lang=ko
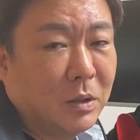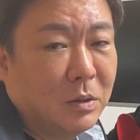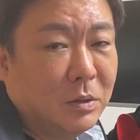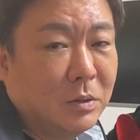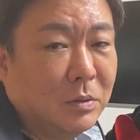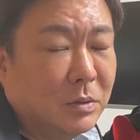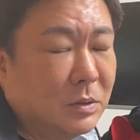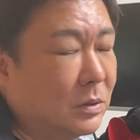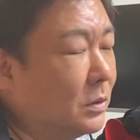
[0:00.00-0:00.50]

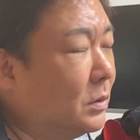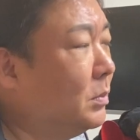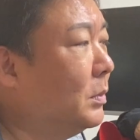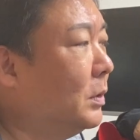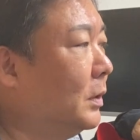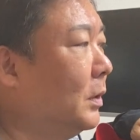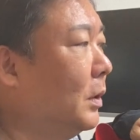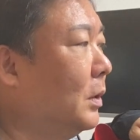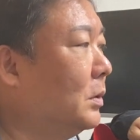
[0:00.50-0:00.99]
그래서 지금
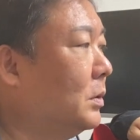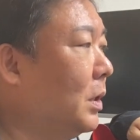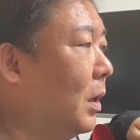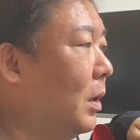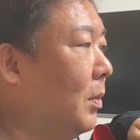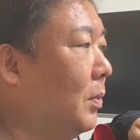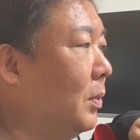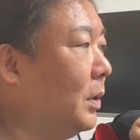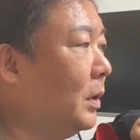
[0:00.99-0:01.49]

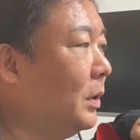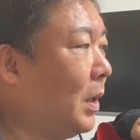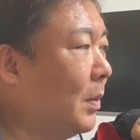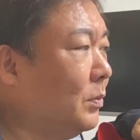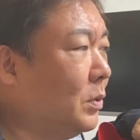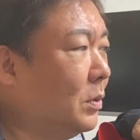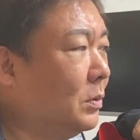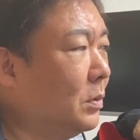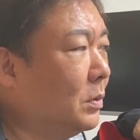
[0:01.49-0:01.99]
제가 보기에
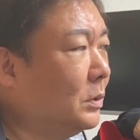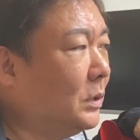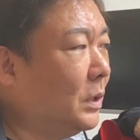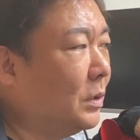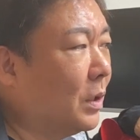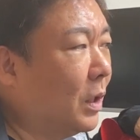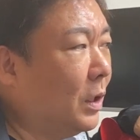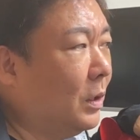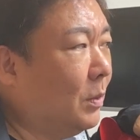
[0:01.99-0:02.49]
삼성전자,
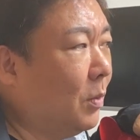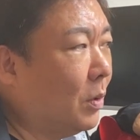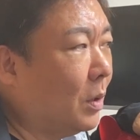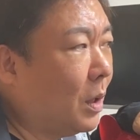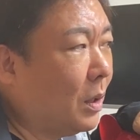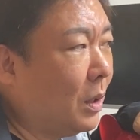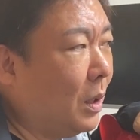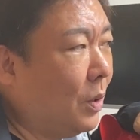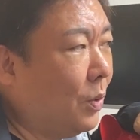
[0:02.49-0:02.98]
네이버,
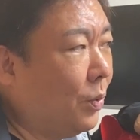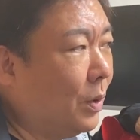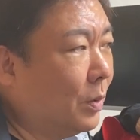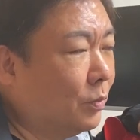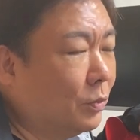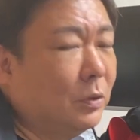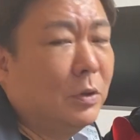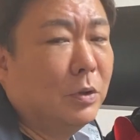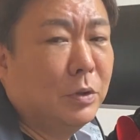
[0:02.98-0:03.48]
카카오에
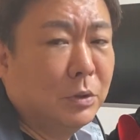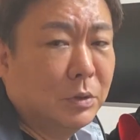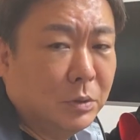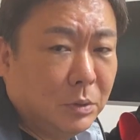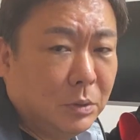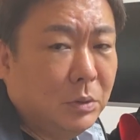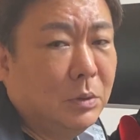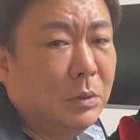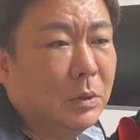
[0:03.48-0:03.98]

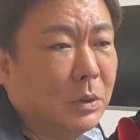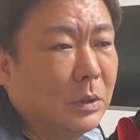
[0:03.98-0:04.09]
물려있는